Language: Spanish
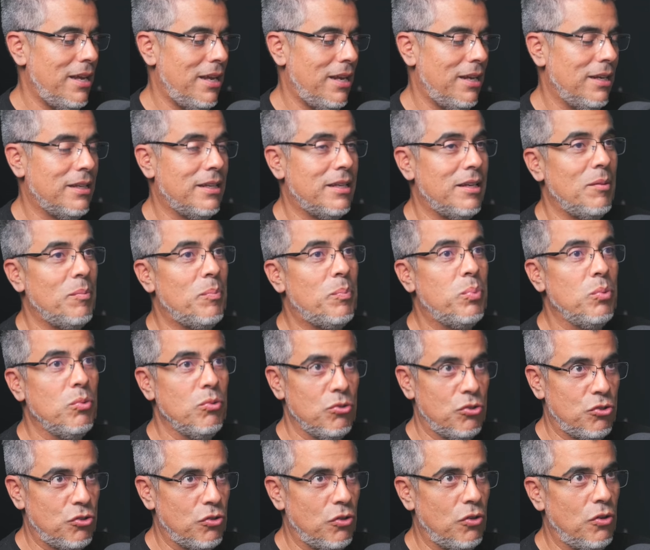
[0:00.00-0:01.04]
¿El que
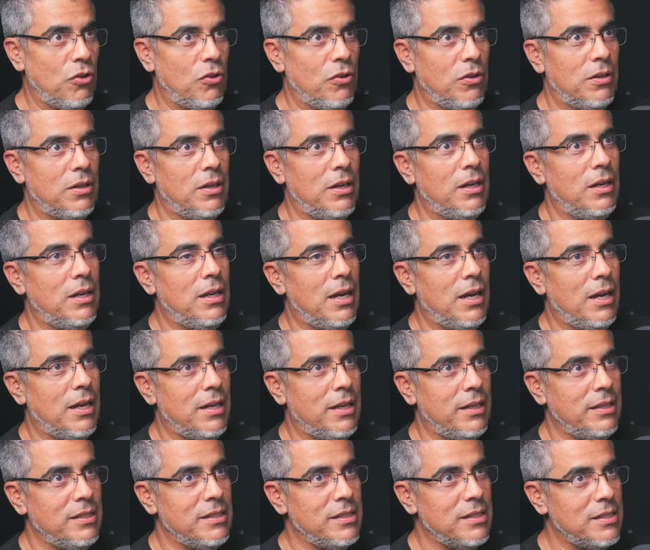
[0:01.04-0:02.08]
puso
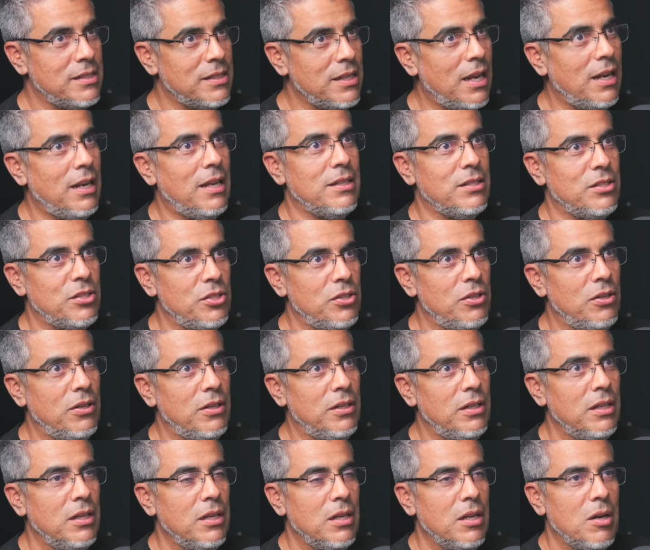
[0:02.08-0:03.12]
la
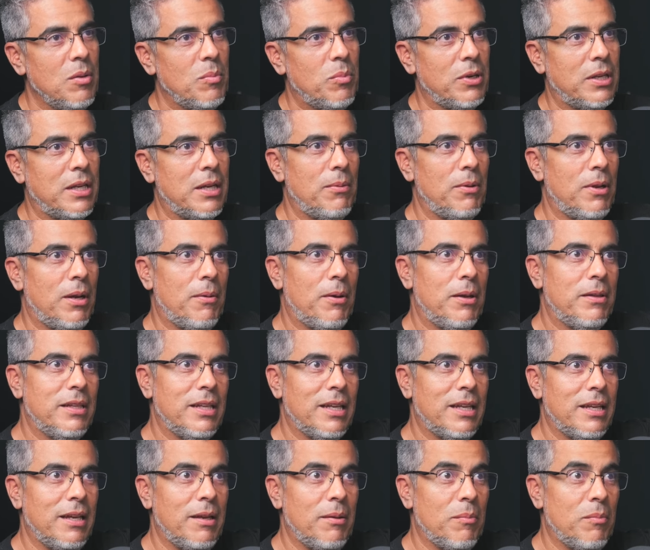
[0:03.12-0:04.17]
instalación? Porque
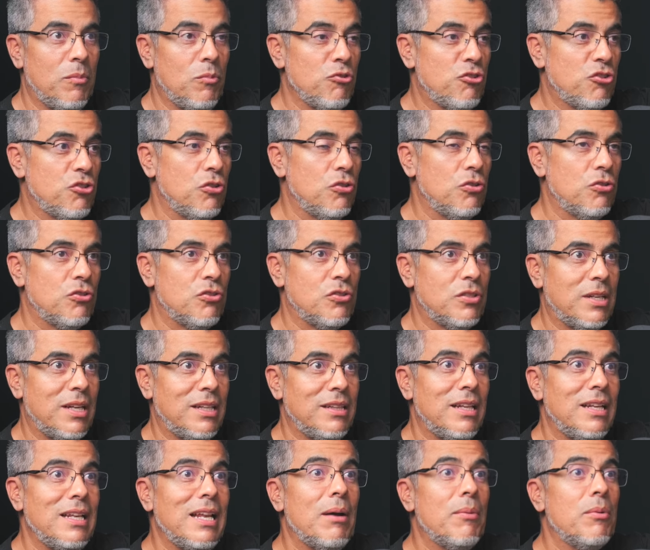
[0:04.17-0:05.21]
hablaban de que muchos
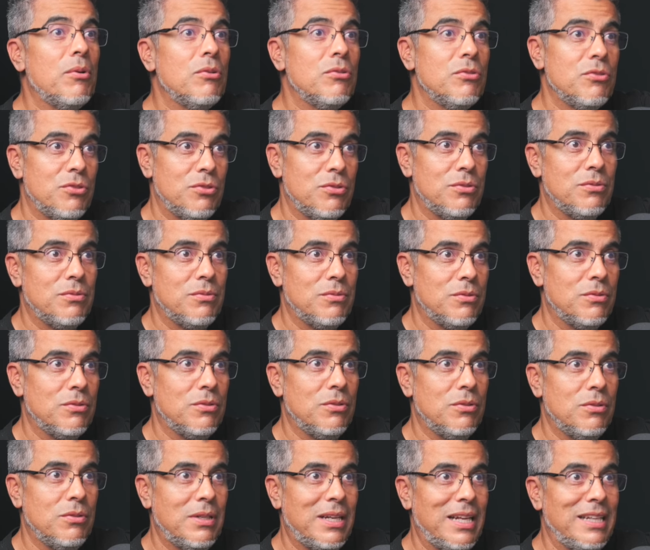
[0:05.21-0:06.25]
candelabros,
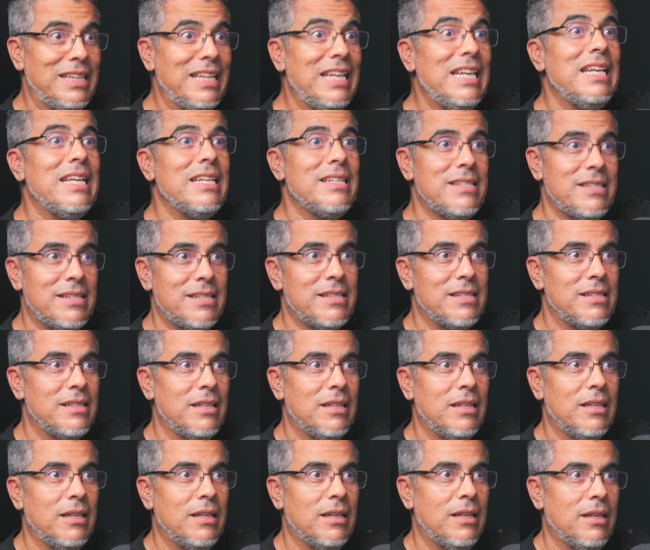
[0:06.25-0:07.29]
candiles,
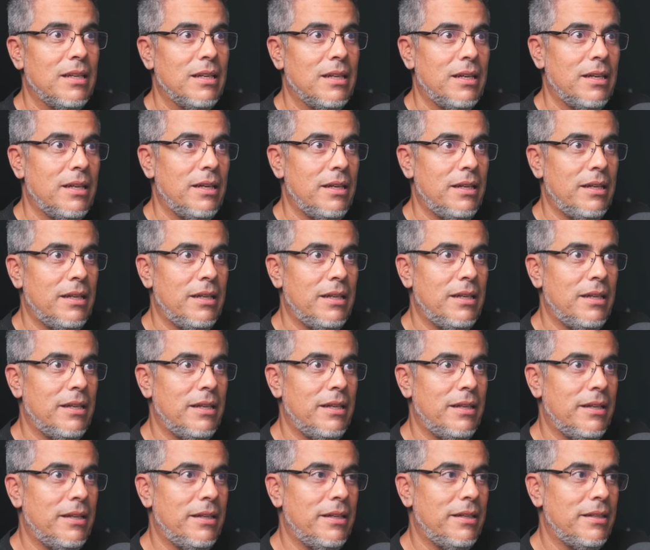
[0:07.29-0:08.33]

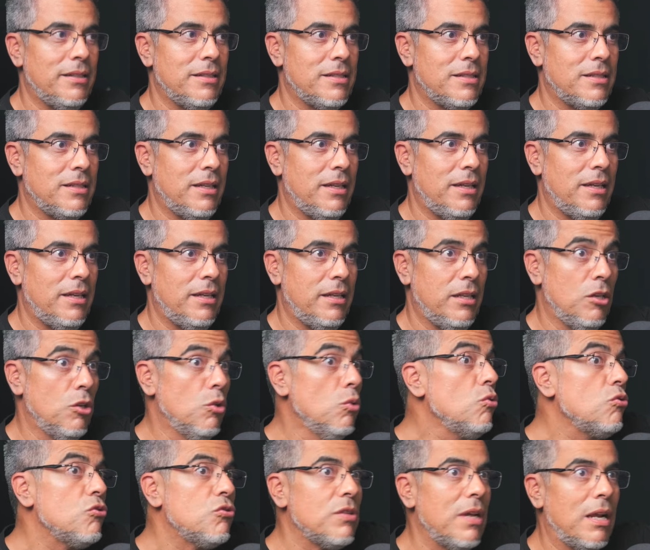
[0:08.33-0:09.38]
eh, este, y
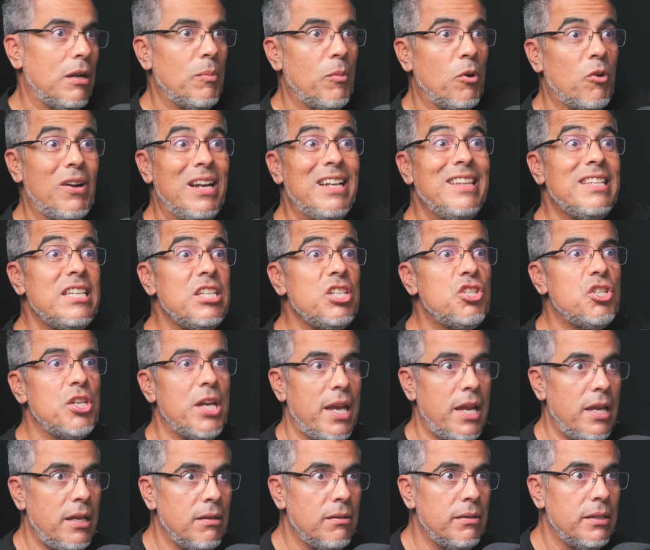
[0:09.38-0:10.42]
luz, a lo mejor el
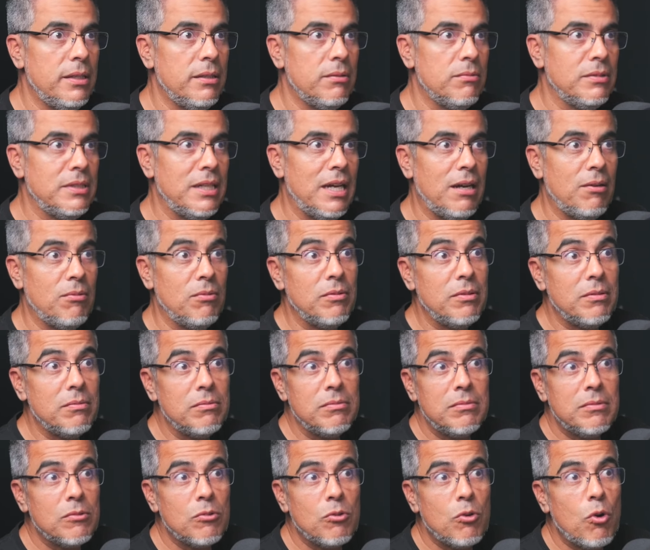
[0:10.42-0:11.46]
DJ, güey,
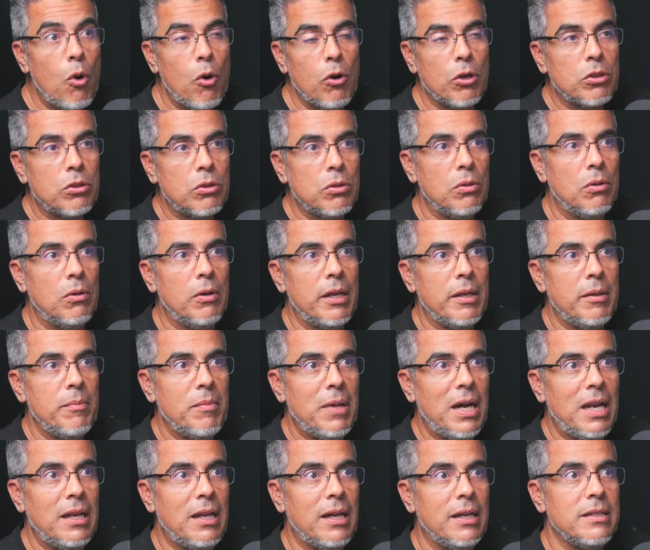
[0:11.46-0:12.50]
un, corto y
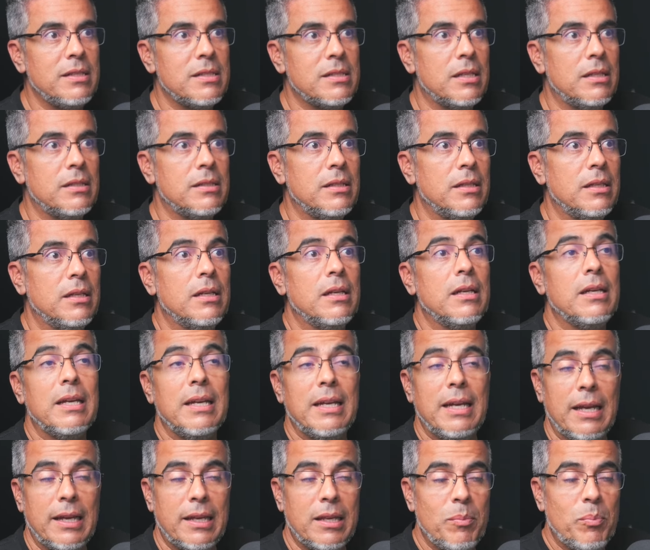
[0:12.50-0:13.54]
mala instalación.
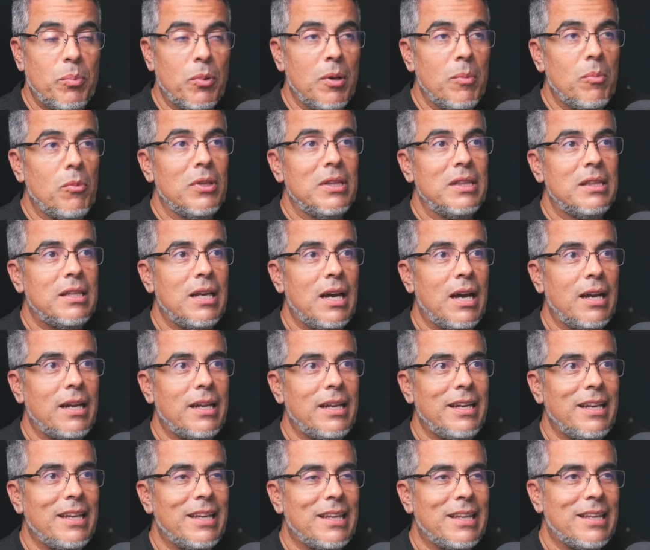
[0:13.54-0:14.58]
Equipo de
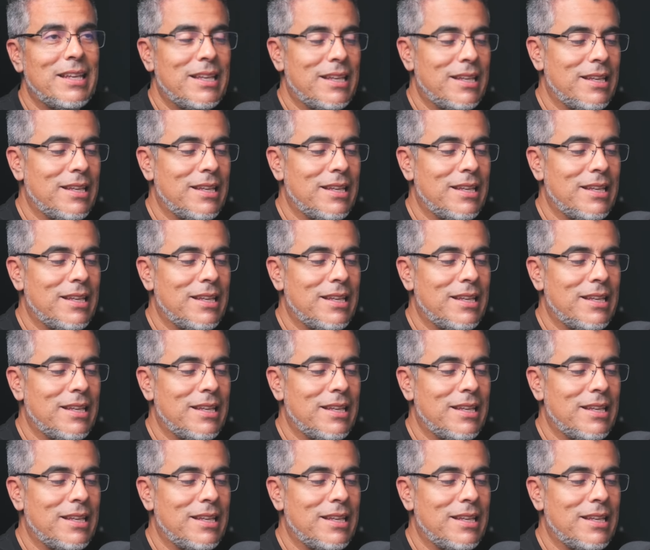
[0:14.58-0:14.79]
montaje